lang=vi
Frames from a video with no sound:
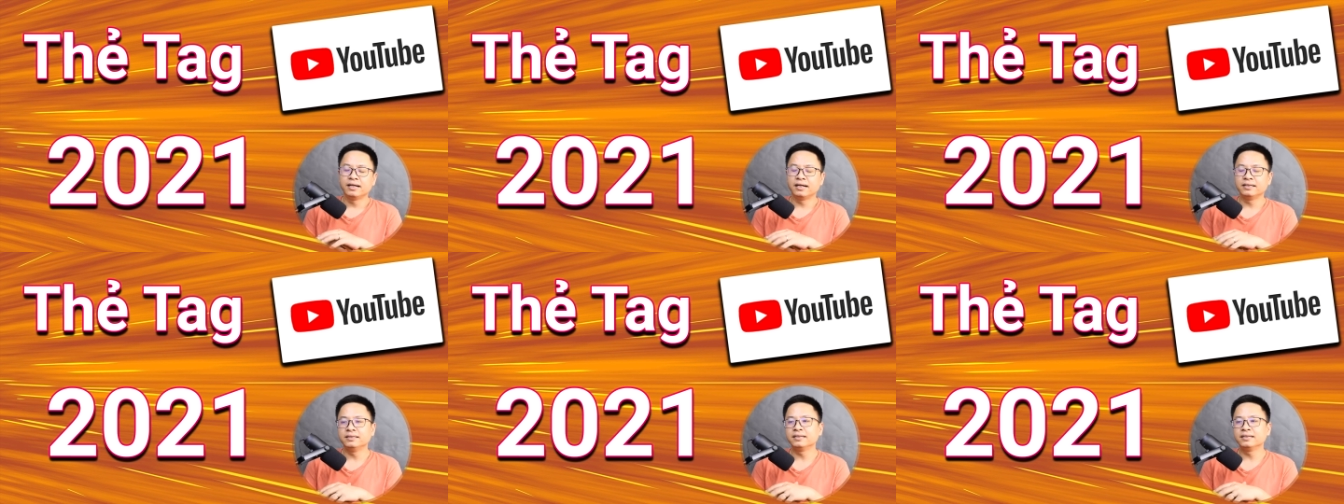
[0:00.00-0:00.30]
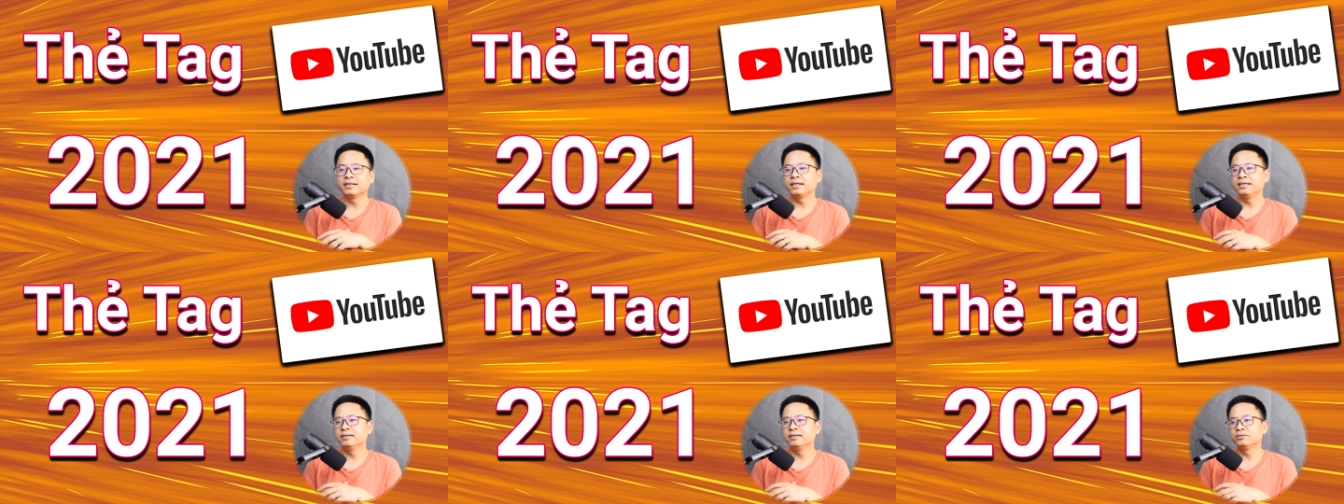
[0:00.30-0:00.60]
Thì
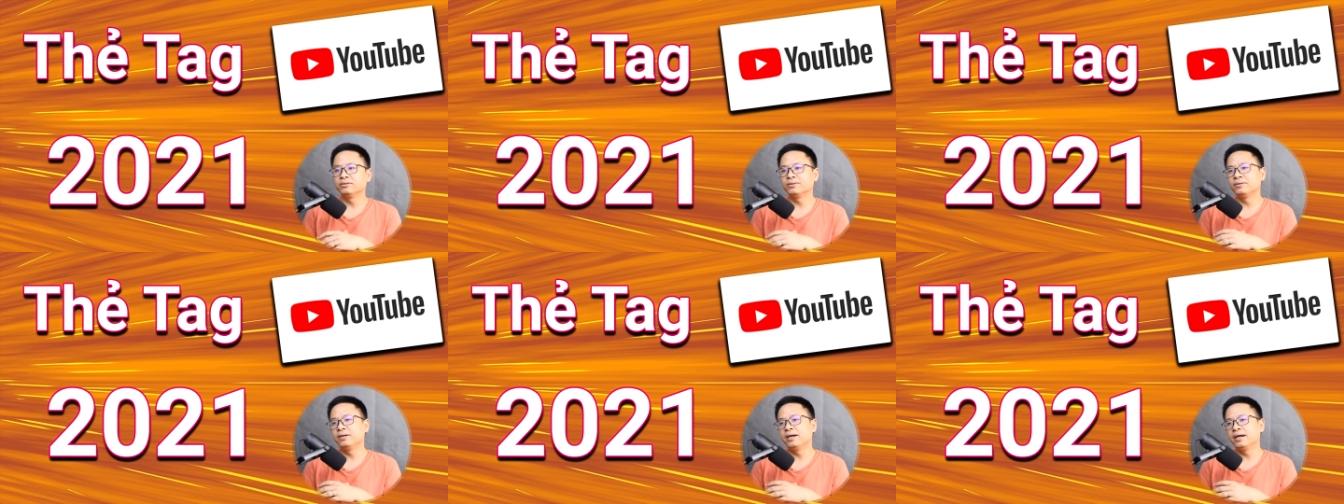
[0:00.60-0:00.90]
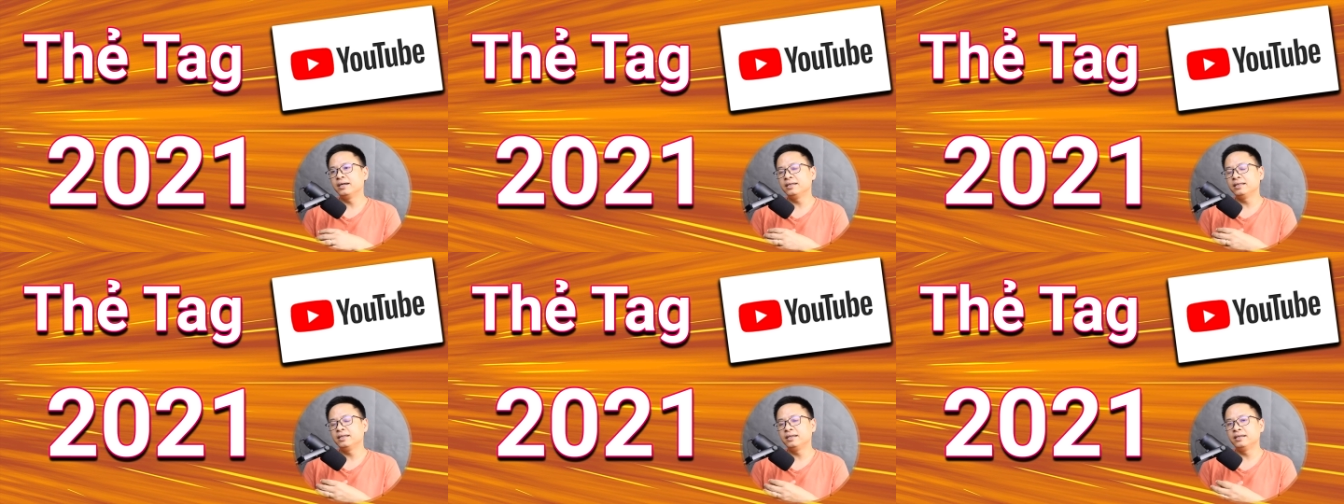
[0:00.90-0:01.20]
những cái yếu tố
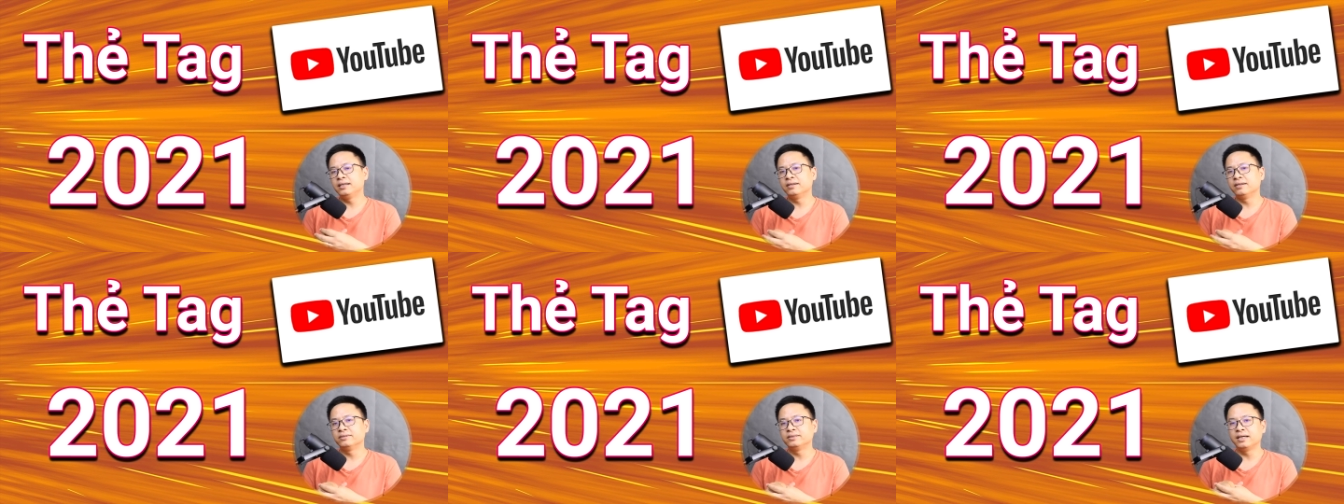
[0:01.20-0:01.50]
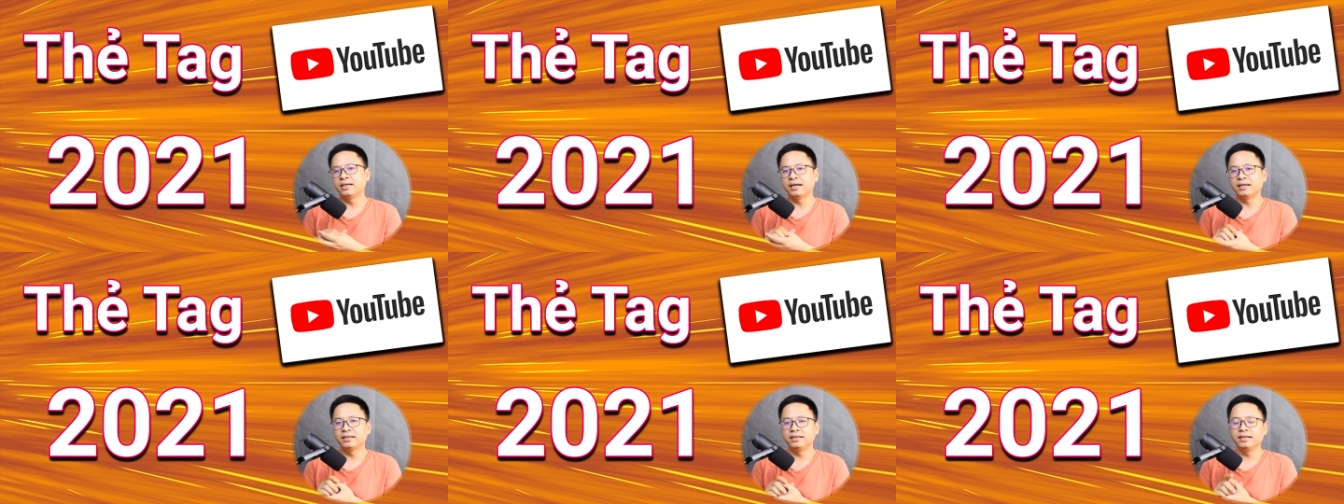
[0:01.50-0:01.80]
đấy thì
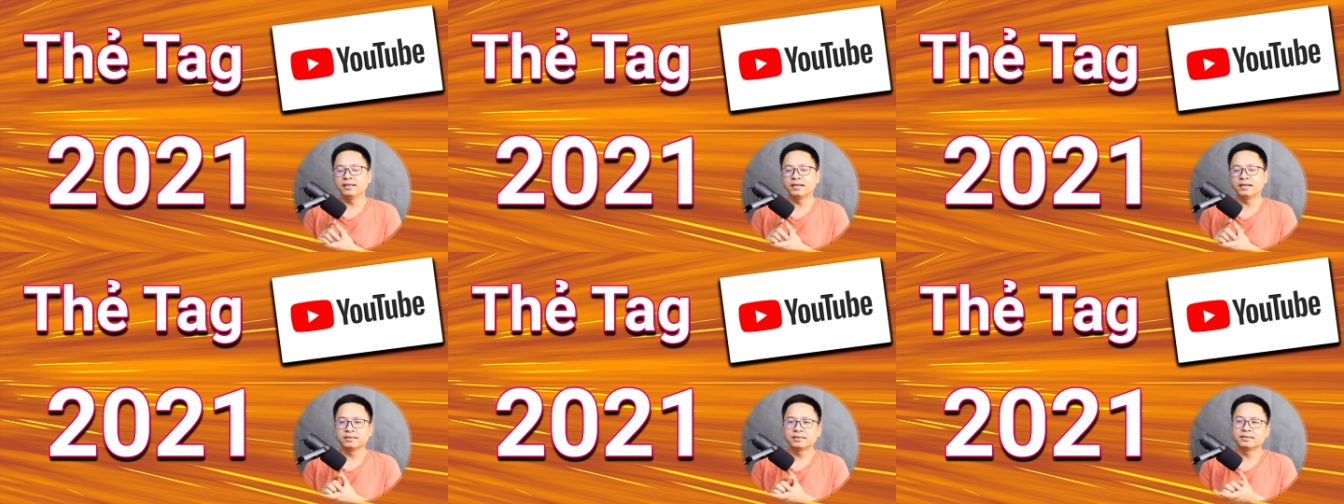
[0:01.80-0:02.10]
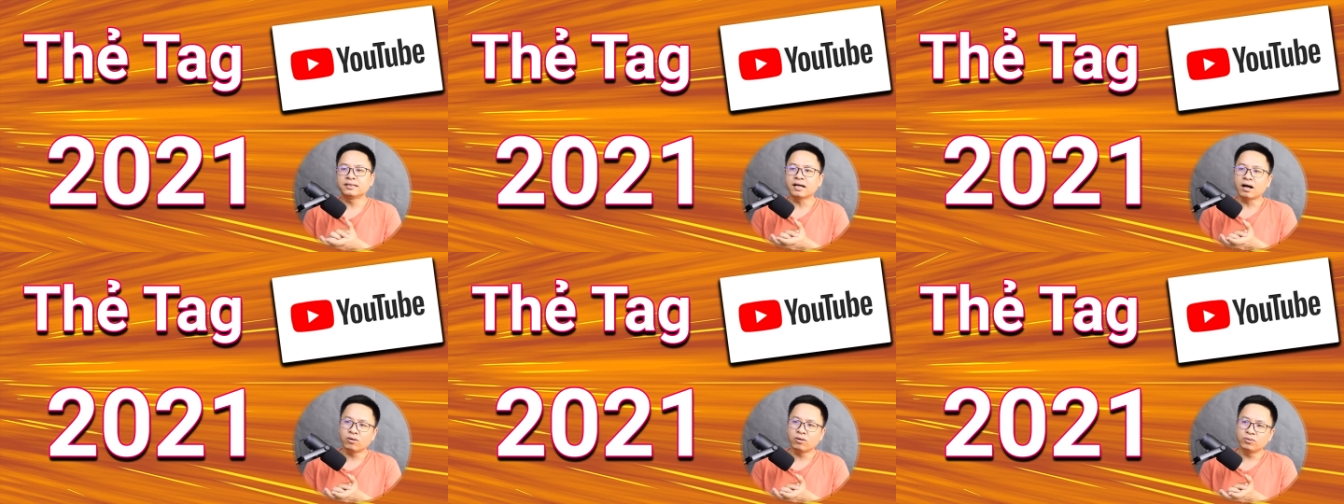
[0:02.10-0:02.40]
nó sẽ đi
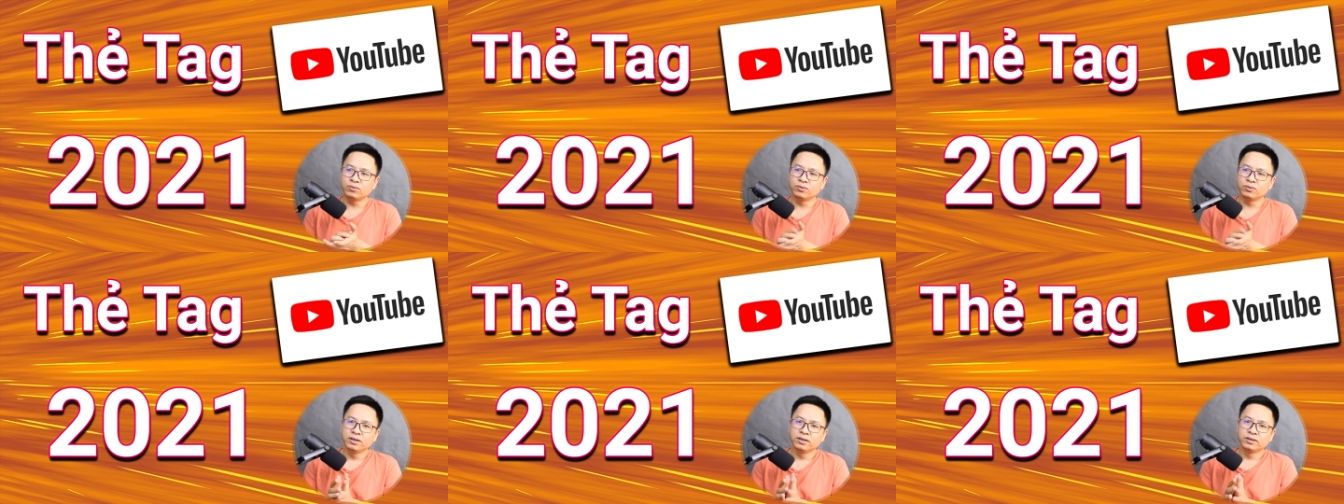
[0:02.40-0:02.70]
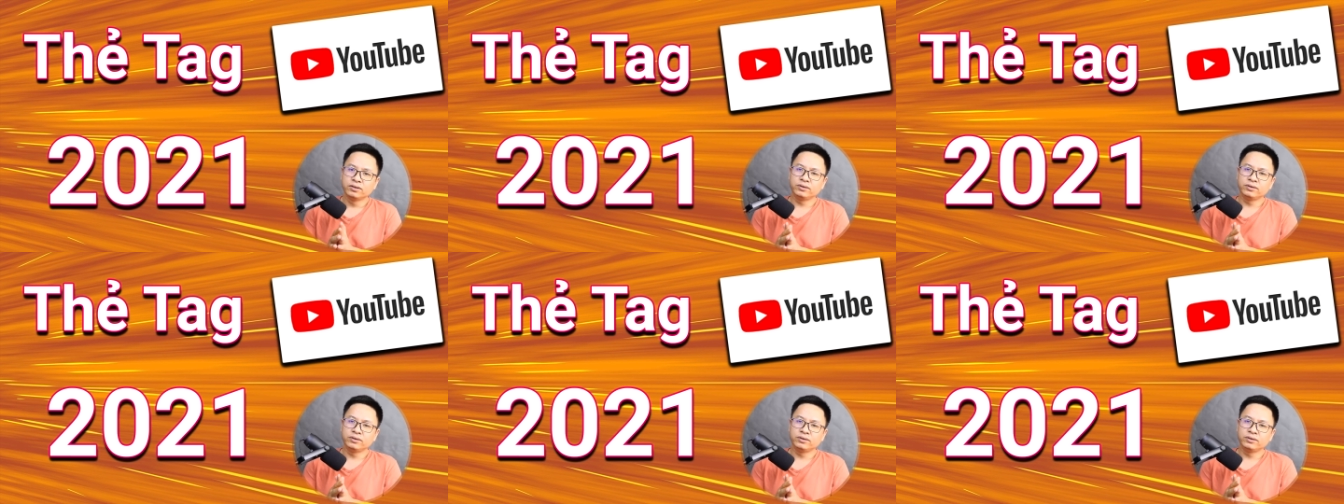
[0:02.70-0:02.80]
đằng sau.